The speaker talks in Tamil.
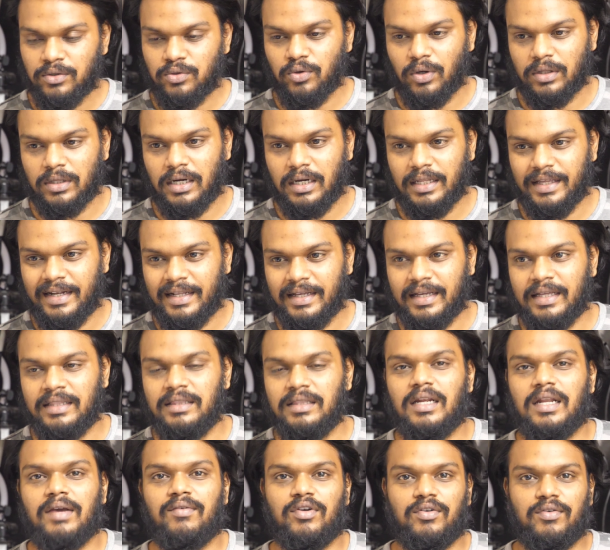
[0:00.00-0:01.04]
ஸோ அதனால் எனக்கு
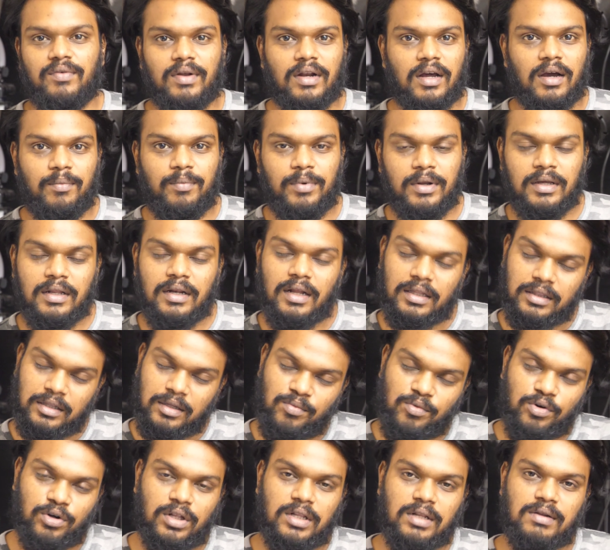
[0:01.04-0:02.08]
எந்த ரேவன் வேணாம் அப்படிங்கிற
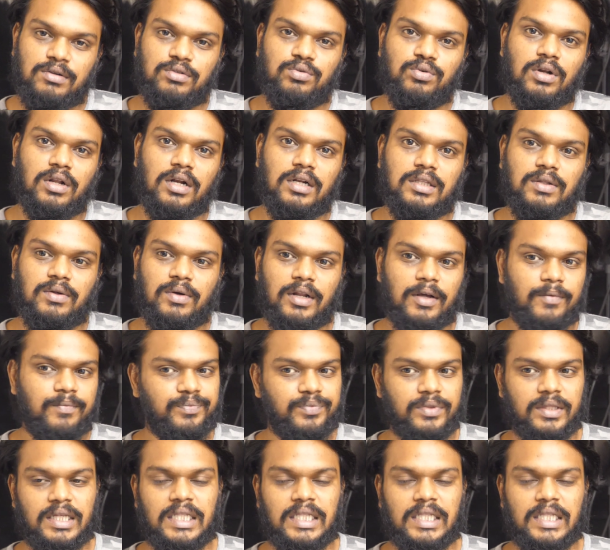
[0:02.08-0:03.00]
அந்த மோட்டோ அவர் சொல்கிறாரு தவிர